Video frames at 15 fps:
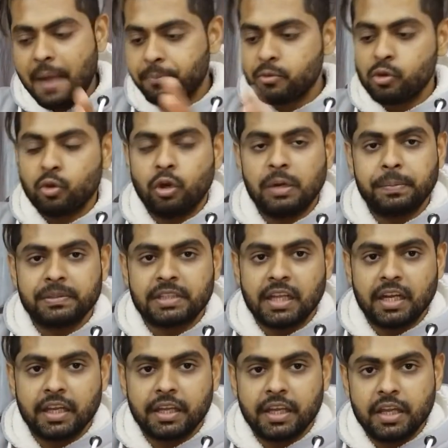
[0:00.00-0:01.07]
आपको कोड
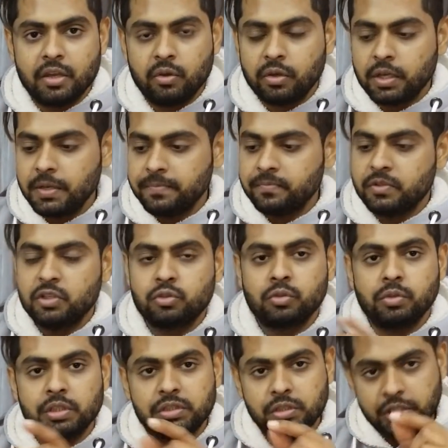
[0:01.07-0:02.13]
पता लग गए होंगे
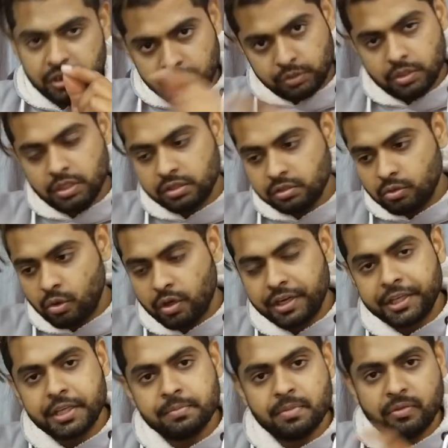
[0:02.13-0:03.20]
इस इस इस
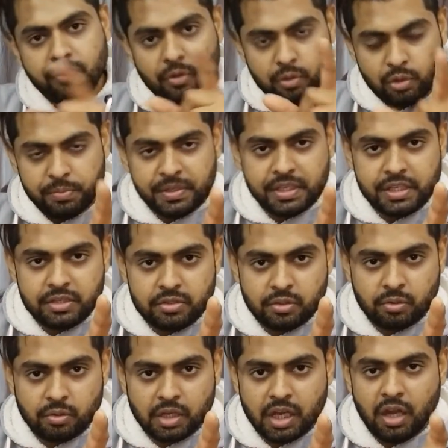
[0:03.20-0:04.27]
कोड की मैं फोटो भी
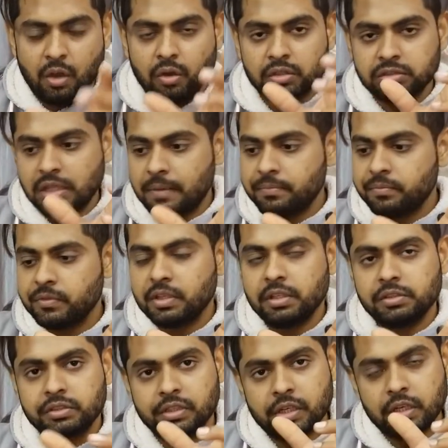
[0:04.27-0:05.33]
खींच लूंगा और
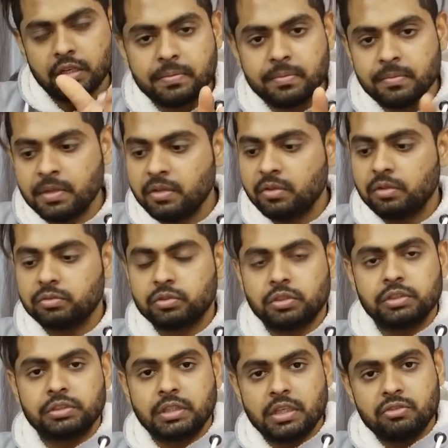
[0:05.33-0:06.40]
सामने स्क्रीन पे भी मैं
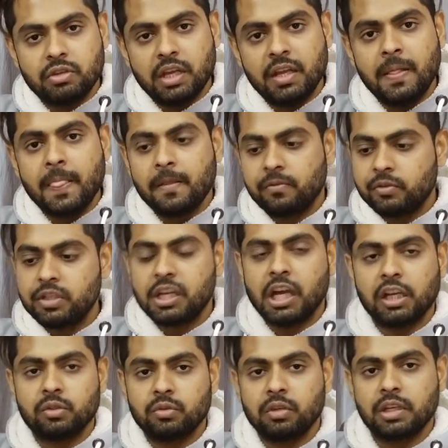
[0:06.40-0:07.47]
इसका जो है
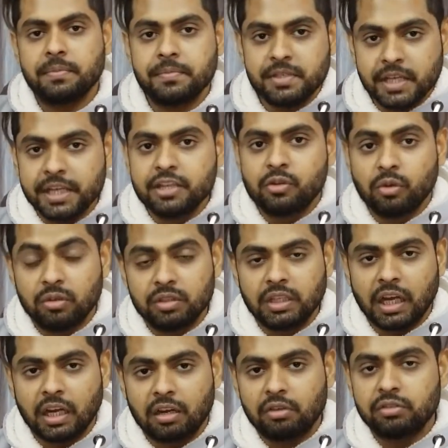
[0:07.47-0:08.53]
दिखा दूंगा कि मैं यही कोड
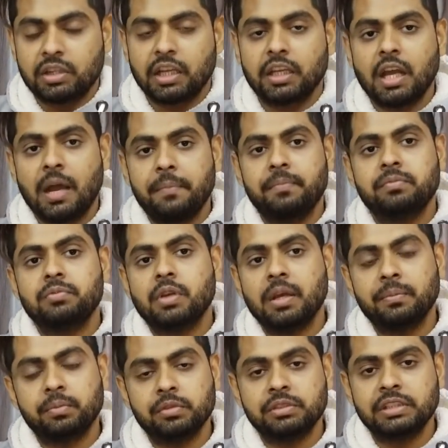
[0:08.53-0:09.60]
डाल रहा हूँ ताकि आप जो
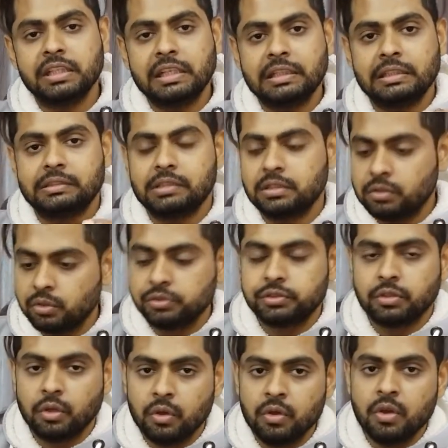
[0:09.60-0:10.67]
है पूरी तरीके से
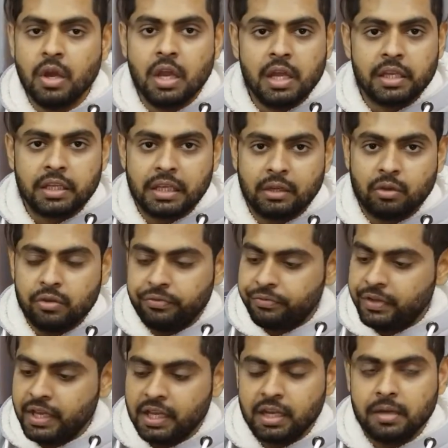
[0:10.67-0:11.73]
संतुष्ट हो कि कोई
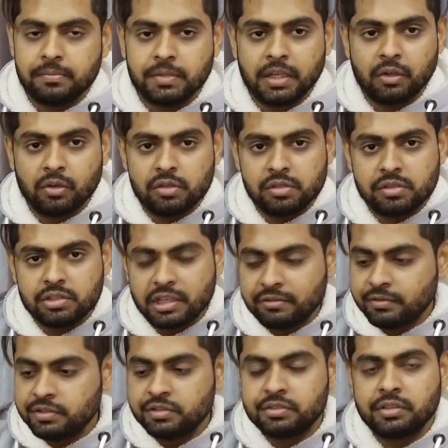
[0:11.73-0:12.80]
फेक हमने कोई
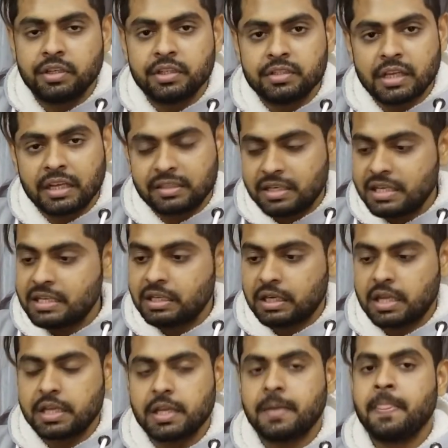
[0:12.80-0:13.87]
जेनवन चेक नहीं
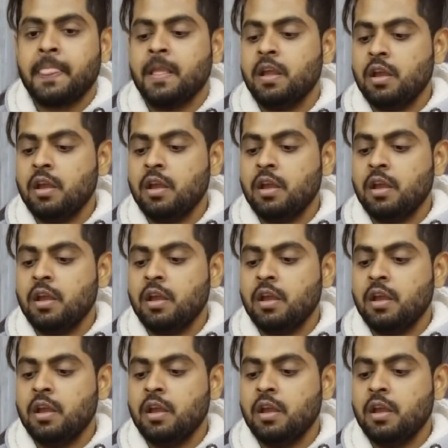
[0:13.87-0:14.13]
कराई है